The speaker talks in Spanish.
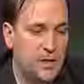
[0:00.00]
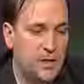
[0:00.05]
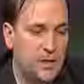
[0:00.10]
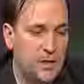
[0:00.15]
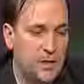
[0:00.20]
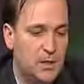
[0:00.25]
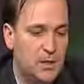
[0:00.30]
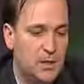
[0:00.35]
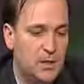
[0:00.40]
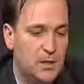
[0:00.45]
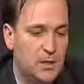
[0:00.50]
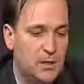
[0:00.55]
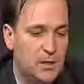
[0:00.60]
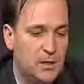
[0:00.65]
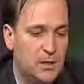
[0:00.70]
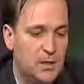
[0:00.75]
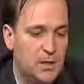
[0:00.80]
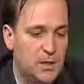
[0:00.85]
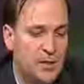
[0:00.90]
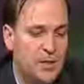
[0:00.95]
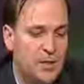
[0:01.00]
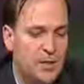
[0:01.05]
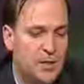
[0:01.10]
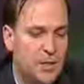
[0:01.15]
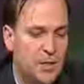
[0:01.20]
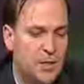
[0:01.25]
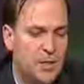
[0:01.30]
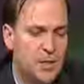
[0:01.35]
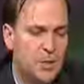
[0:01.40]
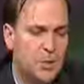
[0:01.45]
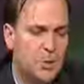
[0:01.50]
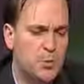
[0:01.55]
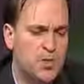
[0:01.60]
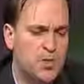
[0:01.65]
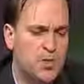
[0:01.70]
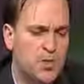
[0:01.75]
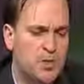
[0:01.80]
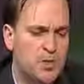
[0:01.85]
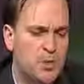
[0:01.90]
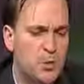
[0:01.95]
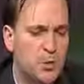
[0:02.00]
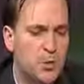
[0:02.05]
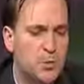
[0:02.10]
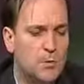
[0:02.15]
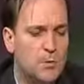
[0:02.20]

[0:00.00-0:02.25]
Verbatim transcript: Eh, enseñar supersticiones